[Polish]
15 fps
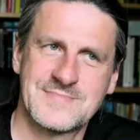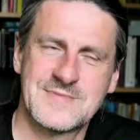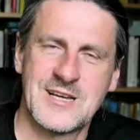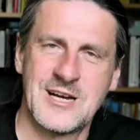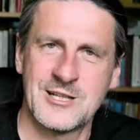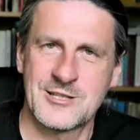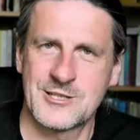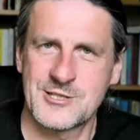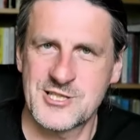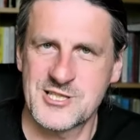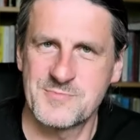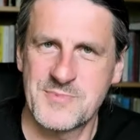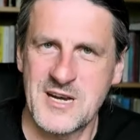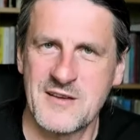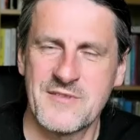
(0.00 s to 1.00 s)
ale też
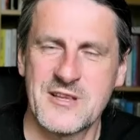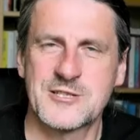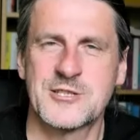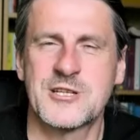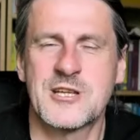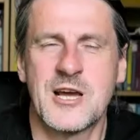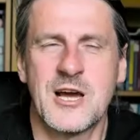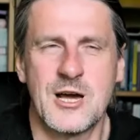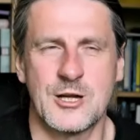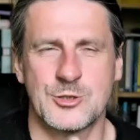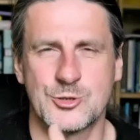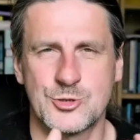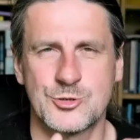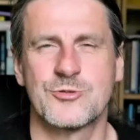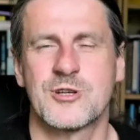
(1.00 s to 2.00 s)
sprawia, że ja
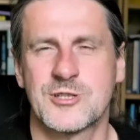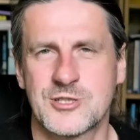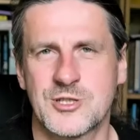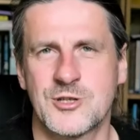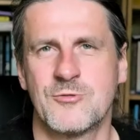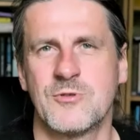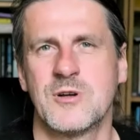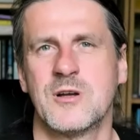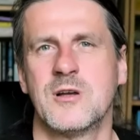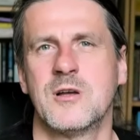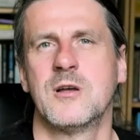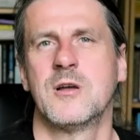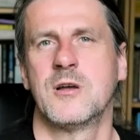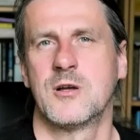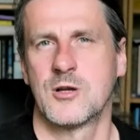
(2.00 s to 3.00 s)
czuję się
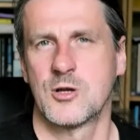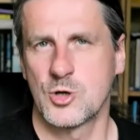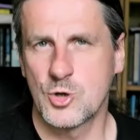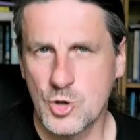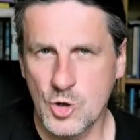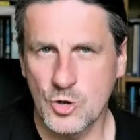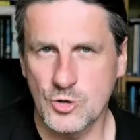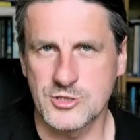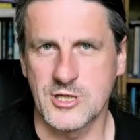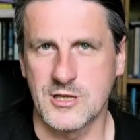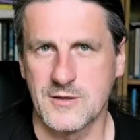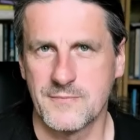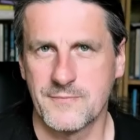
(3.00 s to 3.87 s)
gorzej.